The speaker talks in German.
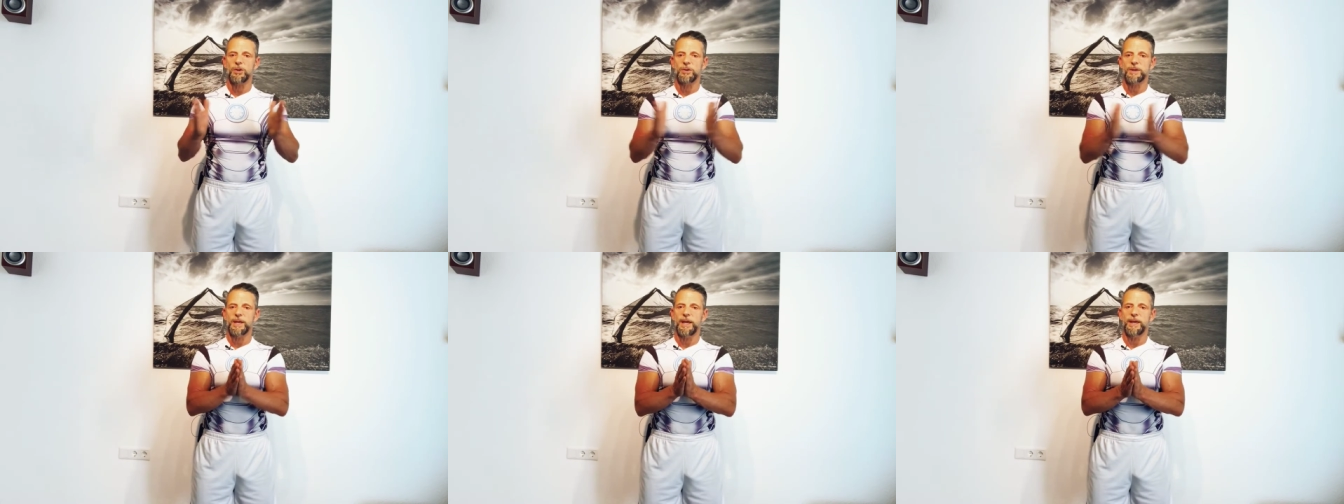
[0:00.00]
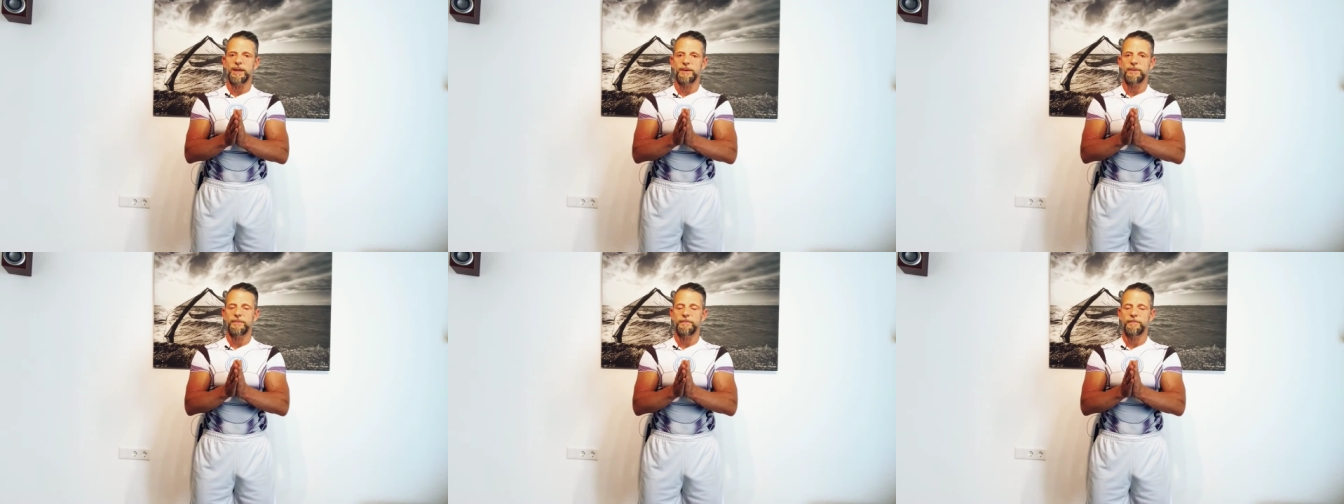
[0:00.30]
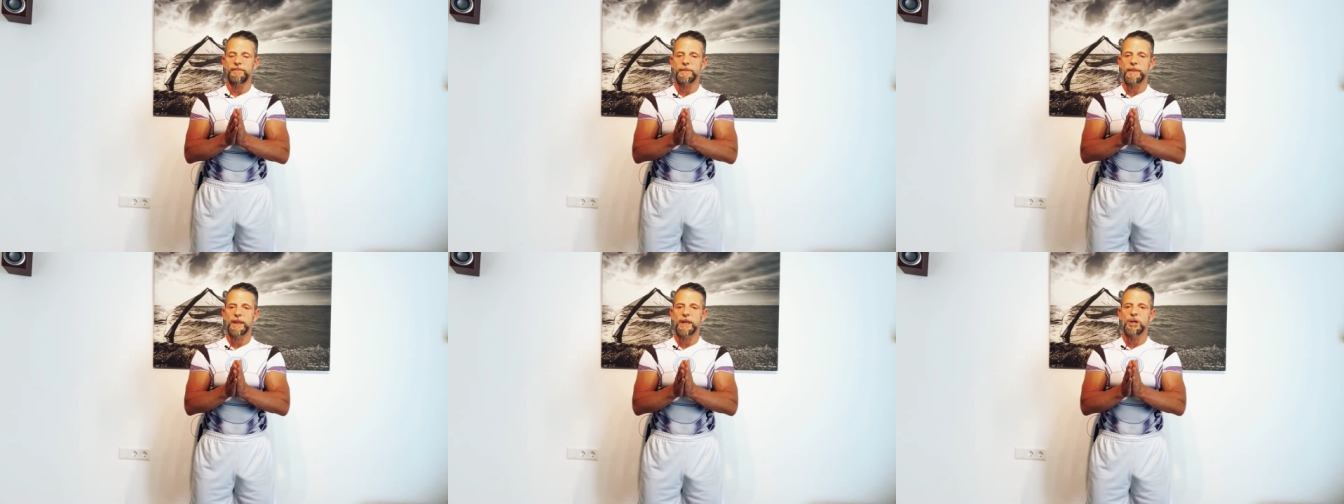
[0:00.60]
okay,
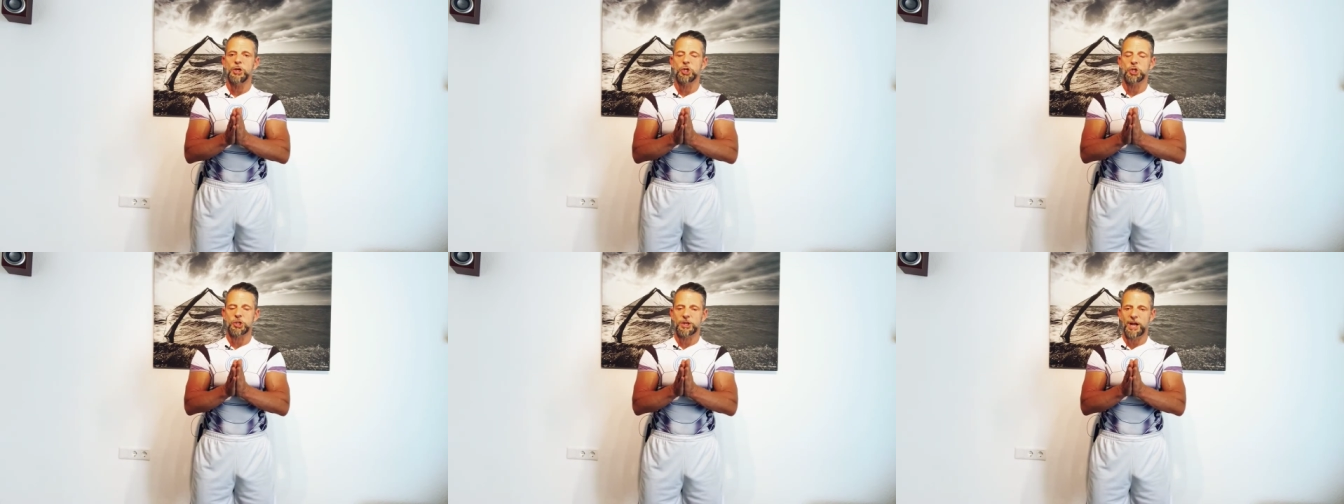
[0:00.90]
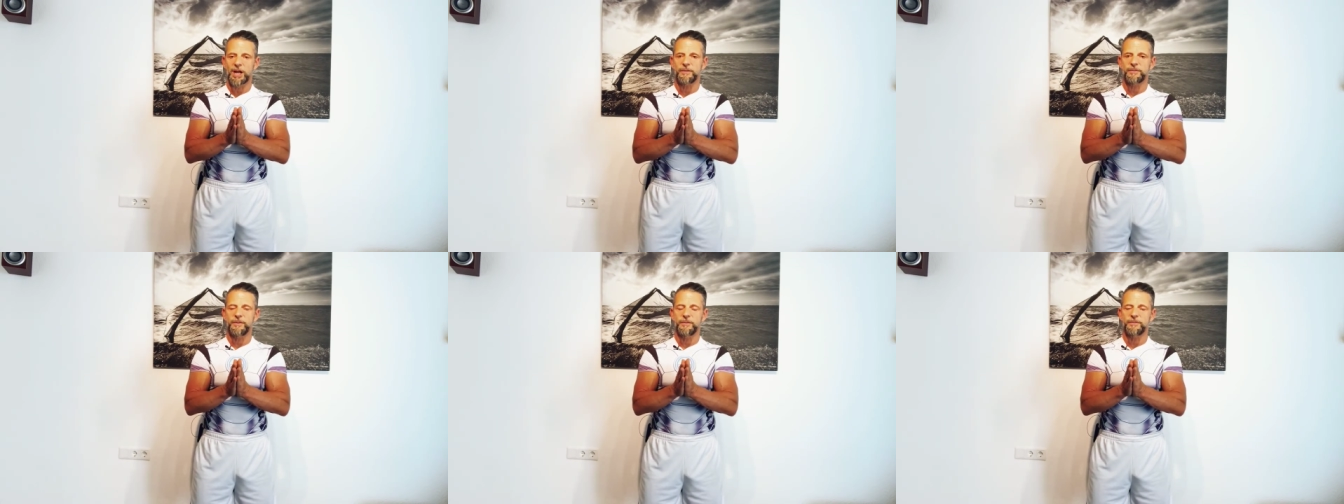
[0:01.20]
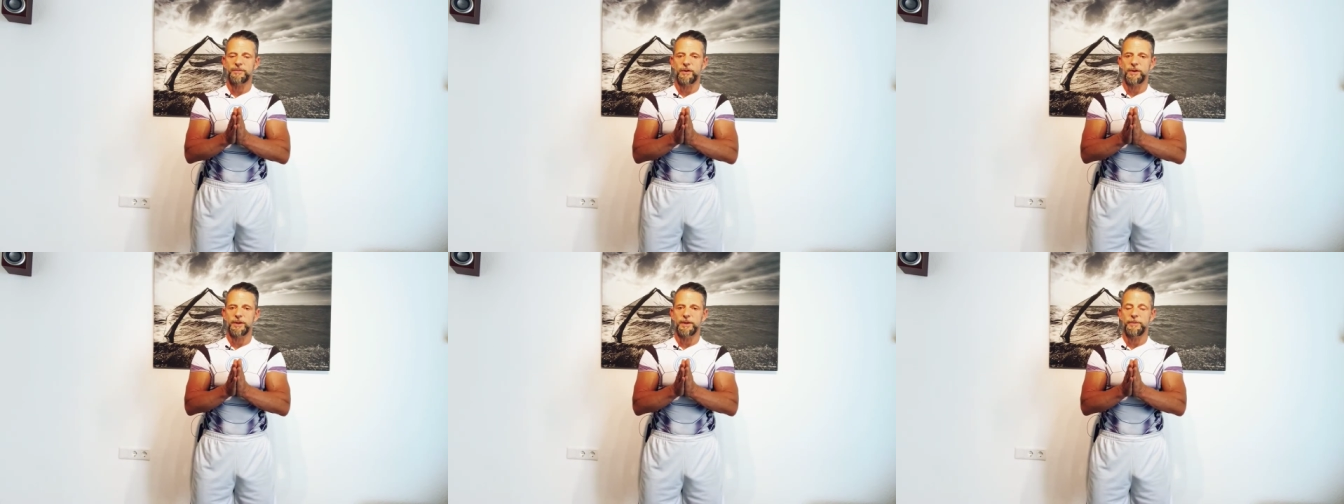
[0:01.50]
Start von
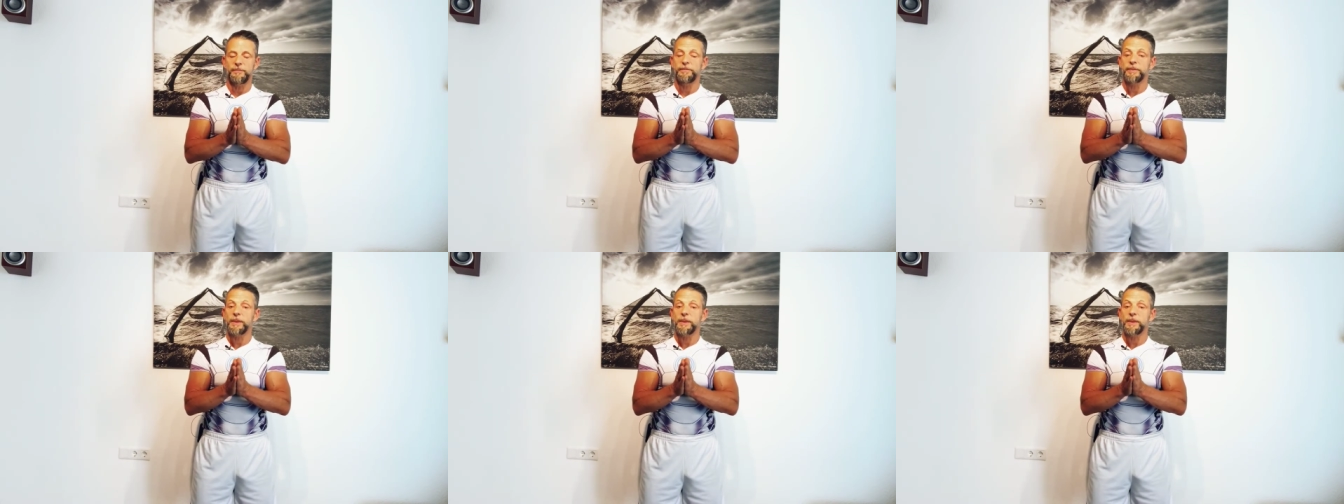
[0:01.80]
vorne.